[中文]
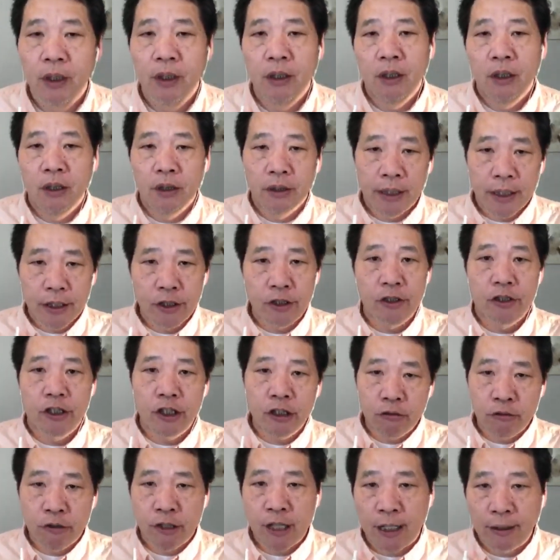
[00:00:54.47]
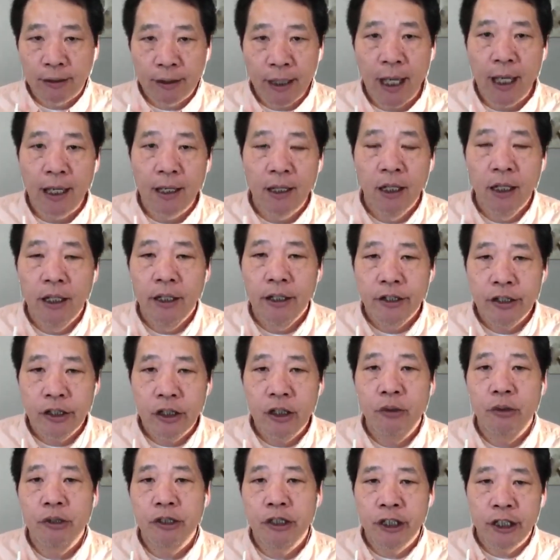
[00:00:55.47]
但是这种常态
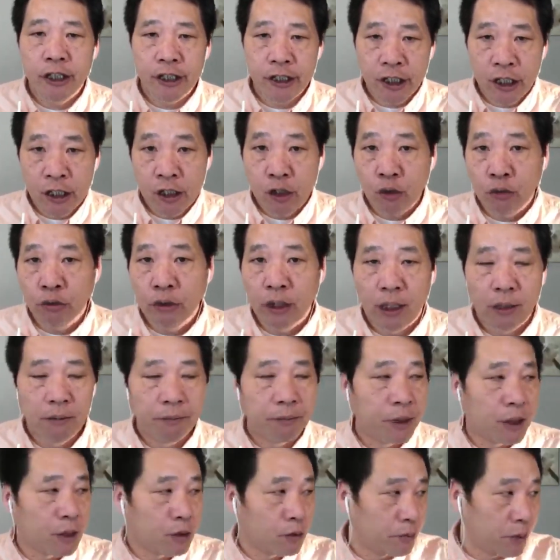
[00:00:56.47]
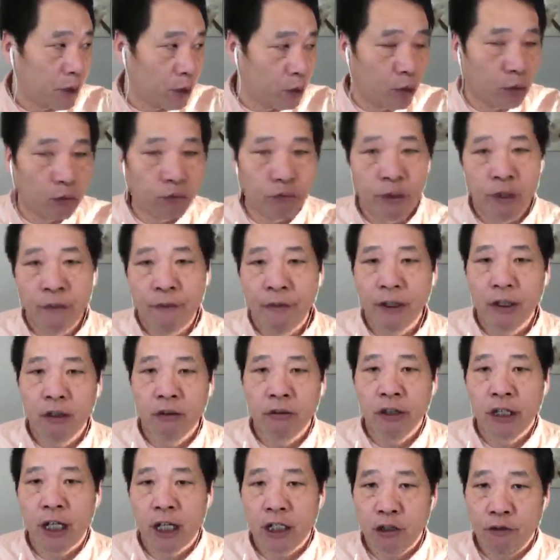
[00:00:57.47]
社会是可承受的，比方说美国五月份可
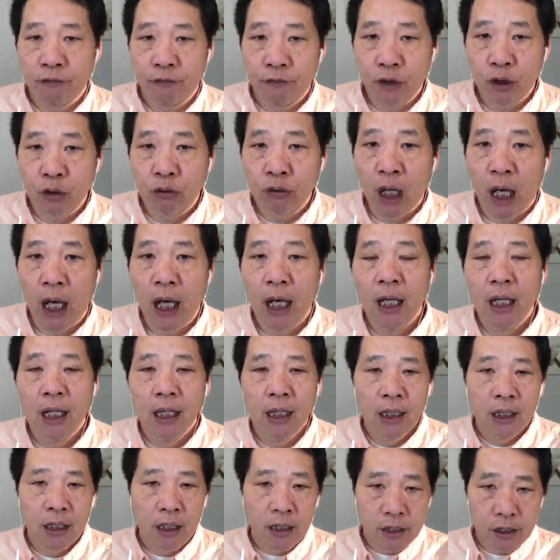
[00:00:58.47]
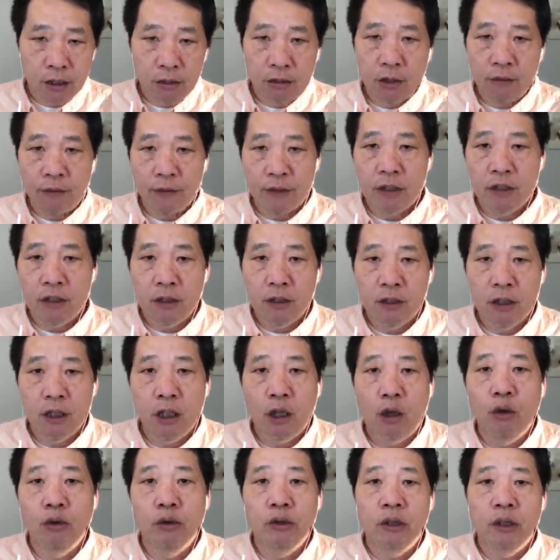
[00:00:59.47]
能开始复工了。啊，四月份以
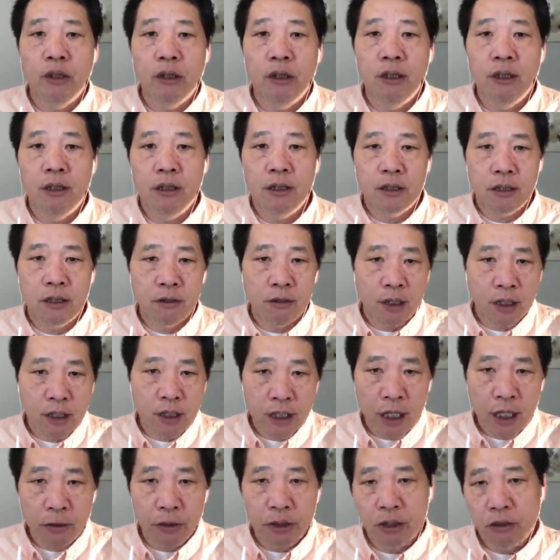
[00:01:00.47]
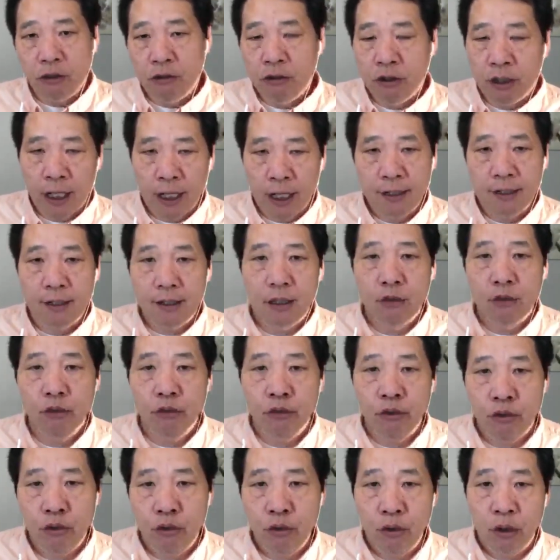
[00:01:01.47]
后就可以，四月下旬以后就开始陆陆
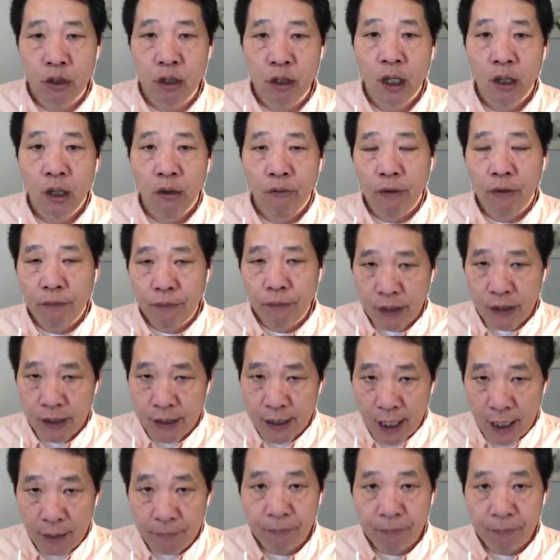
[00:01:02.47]
续续恢复正常。